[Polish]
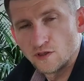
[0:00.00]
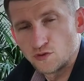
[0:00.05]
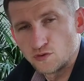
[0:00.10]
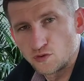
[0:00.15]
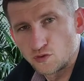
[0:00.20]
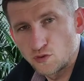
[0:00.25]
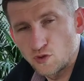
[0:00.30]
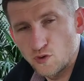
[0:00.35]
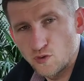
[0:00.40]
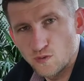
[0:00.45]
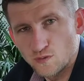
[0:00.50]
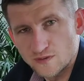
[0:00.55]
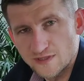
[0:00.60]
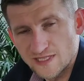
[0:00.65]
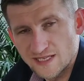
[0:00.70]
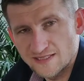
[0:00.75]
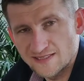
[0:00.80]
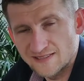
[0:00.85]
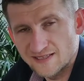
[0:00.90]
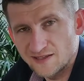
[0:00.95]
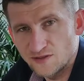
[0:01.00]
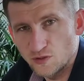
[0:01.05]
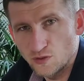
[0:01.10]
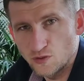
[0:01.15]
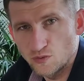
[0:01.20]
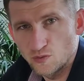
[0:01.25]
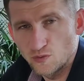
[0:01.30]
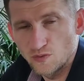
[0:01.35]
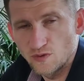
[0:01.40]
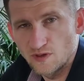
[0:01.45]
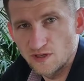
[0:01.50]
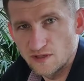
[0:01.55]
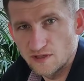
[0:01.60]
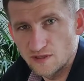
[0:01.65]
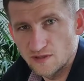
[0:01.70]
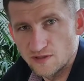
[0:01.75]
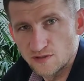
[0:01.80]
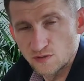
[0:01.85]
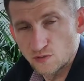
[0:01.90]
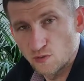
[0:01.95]
Drugą zasadą
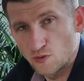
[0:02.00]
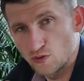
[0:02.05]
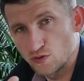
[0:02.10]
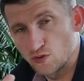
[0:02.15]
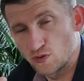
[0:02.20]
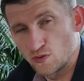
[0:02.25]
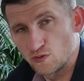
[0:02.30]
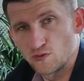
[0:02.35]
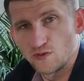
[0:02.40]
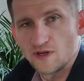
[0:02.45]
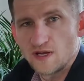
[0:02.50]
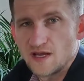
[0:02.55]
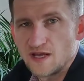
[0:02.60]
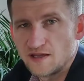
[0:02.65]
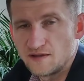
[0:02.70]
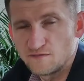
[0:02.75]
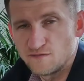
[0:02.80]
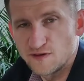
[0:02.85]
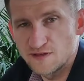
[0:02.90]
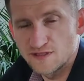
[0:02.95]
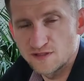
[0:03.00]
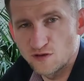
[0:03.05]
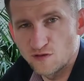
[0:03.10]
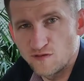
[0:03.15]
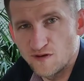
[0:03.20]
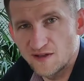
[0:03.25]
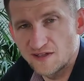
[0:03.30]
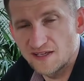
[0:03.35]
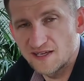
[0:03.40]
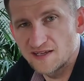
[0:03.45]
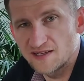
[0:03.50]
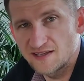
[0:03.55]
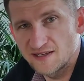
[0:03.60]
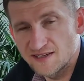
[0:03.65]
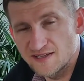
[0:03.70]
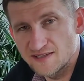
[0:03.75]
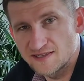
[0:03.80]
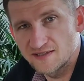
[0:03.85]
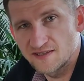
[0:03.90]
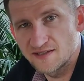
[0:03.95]
złotą inwestowania
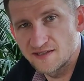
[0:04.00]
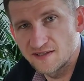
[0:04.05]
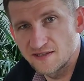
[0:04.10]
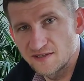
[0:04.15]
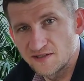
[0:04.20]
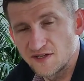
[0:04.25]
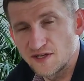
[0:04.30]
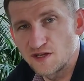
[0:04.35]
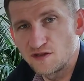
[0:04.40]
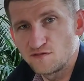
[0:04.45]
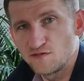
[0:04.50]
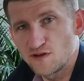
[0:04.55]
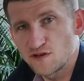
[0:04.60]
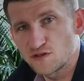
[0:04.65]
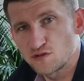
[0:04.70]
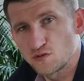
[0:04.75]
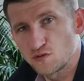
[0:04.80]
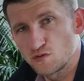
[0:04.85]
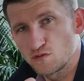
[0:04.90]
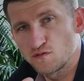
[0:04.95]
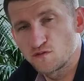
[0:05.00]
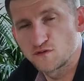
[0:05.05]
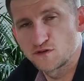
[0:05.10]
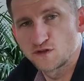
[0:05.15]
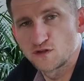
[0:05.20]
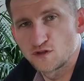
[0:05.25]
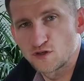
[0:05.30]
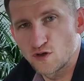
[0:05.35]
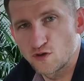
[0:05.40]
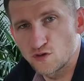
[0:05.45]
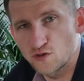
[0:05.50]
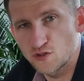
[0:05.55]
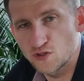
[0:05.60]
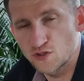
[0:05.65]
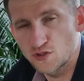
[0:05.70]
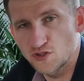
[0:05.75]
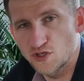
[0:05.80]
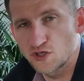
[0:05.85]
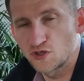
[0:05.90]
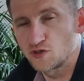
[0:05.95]
jest nie inwestuj w
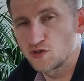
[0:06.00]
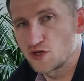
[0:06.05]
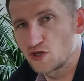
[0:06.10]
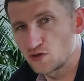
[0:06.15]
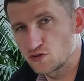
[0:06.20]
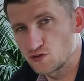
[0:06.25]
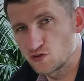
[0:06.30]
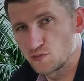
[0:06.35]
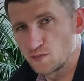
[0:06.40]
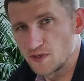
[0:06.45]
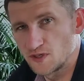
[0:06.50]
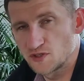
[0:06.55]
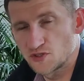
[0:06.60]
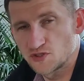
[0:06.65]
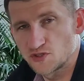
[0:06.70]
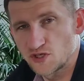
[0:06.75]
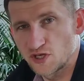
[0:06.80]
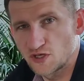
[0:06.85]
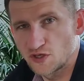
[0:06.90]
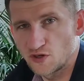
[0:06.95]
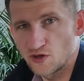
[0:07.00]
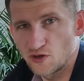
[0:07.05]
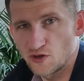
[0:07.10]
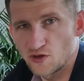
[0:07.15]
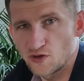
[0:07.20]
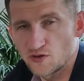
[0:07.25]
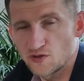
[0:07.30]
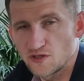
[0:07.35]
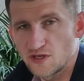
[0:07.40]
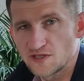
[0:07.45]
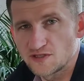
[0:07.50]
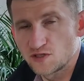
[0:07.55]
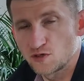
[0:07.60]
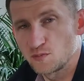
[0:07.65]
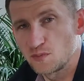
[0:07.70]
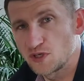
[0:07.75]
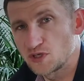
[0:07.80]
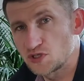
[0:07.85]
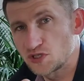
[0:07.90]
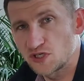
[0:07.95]
coś, czego nie rozumiesz, czego nie
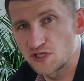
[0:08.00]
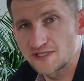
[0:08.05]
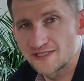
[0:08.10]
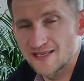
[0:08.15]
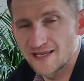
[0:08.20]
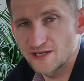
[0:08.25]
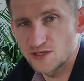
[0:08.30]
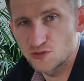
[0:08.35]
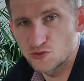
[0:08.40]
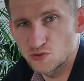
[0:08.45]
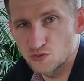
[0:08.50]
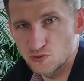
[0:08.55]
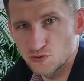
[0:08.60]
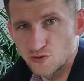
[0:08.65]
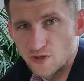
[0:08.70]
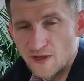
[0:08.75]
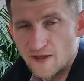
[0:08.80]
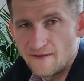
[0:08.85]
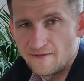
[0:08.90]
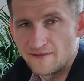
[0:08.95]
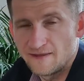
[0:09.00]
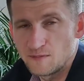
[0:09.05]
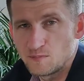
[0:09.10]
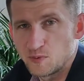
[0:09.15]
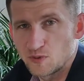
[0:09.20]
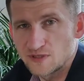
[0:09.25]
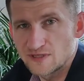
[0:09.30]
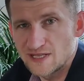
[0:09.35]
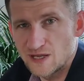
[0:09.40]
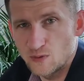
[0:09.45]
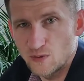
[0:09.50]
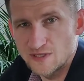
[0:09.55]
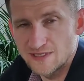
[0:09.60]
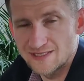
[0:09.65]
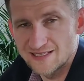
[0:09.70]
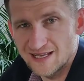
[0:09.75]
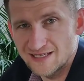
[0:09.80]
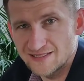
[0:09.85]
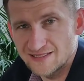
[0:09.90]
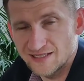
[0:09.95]
zrobiłeś researchu, nie poznałeś
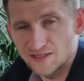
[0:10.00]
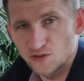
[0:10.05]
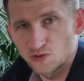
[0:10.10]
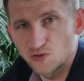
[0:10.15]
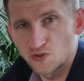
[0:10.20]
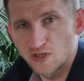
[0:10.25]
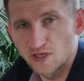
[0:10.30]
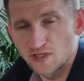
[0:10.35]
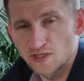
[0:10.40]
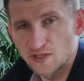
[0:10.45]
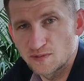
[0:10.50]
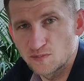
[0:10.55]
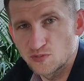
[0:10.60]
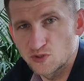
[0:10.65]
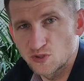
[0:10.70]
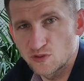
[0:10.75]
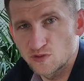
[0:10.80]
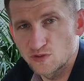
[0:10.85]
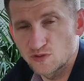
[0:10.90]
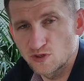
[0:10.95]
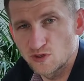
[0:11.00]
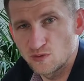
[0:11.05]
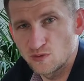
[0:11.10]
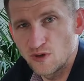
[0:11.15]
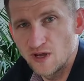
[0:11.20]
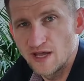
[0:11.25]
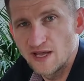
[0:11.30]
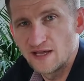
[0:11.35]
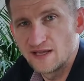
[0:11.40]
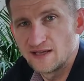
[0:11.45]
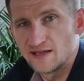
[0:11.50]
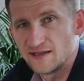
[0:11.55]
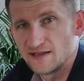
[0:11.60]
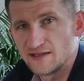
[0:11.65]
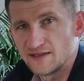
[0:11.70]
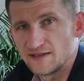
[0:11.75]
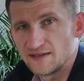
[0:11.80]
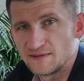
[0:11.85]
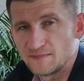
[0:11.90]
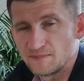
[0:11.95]
zasad, które tym rządzą.
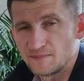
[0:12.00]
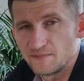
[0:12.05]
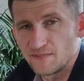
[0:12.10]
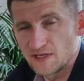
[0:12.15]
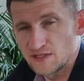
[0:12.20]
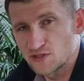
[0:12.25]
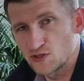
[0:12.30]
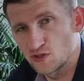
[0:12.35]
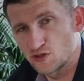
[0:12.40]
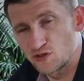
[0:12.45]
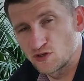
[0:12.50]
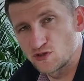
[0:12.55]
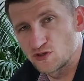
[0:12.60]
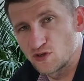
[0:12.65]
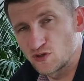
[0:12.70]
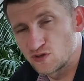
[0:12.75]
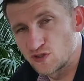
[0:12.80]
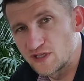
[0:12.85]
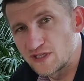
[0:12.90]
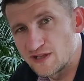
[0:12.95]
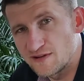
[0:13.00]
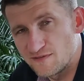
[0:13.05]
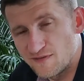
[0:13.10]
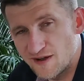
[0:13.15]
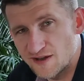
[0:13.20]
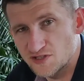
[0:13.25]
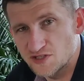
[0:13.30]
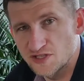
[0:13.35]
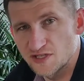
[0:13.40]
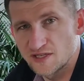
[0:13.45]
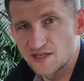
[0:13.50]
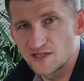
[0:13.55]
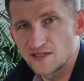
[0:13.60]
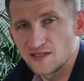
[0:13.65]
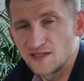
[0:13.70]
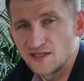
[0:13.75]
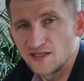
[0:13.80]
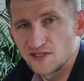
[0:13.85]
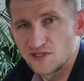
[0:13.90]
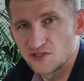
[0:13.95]
E, jest to no, o tyle ważne,
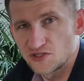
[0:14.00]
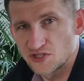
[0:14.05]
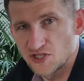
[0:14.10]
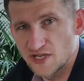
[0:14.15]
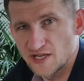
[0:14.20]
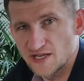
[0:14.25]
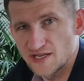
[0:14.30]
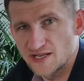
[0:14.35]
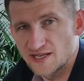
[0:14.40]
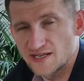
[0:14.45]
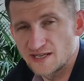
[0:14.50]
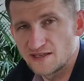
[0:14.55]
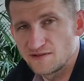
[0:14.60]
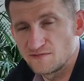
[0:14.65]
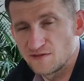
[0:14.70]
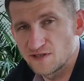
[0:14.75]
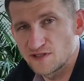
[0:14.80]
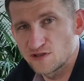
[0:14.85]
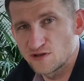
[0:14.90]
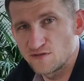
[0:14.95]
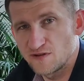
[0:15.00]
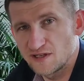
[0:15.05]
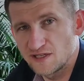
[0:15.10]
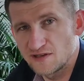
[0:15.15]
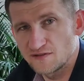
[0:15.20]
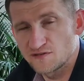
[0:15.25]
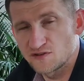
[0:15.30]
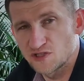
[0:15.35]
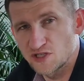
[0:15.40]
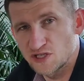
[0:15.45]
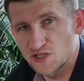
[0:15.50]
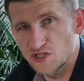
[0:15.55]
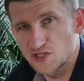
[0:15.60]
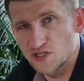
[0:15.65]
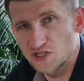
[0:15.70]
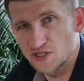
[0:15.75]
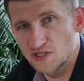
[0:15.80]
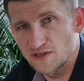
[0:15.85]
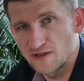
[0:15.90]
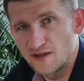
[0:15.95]
że inwestowanie w
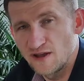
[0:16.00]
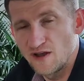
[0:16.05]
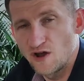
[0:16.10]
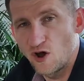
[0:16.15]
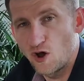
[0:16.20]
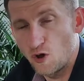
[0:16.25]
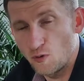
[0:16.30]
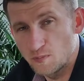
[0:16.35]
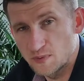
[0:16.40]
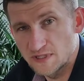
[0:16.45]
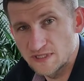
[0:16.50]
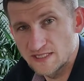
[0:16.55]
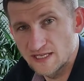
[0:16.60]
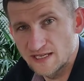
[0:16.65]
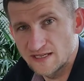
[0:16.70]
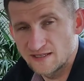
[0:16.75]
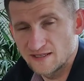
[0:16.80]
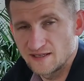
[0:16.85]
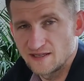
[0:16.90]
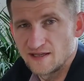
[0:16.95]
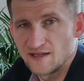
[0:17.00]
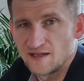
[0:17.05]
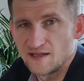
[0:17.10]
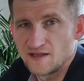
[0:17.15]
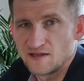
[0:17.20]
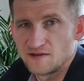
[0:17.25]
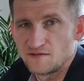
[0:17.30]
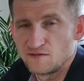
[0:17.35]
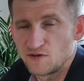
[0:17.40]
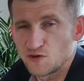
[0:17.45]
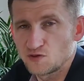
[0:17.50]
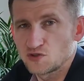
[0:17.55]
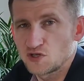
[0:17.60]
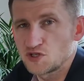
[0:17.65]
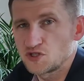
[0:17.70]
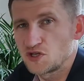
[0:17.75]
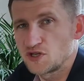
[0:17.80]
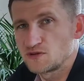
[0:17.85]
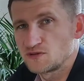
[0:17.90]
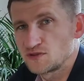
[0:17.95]
rzeczy obce wiąże
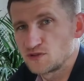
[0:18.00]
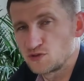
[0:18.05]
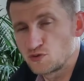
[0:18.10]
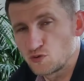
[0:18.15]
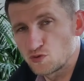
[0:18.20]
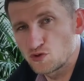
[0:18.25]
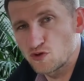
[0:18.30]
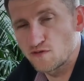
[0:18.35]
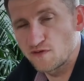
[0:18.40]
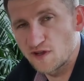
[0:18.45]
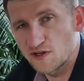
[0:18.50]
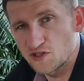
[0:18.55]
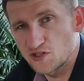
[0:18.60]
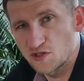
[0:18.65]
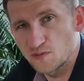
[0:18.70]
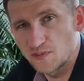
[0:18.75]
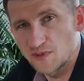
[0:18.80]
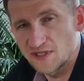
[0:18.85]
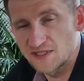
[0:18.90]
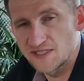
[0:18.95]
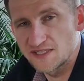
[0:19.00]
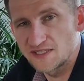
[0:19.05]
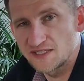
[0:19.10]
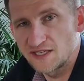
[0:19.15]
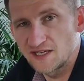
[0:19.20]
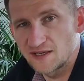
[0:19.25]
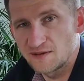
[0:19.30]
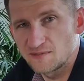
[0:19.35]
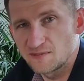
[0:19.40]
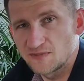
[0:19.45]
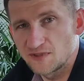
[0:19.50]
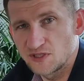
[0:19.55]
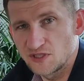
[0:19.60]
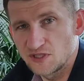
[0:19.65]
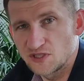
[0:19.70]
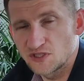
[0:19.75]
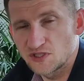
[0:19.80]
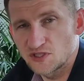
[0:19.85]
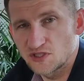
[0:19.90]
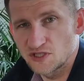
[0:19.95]
się z dużo większym ryzykiem
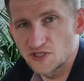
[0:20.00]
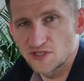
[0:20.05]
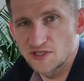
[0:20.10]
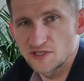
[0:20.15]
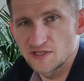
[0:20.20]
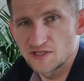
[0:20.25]
niż e,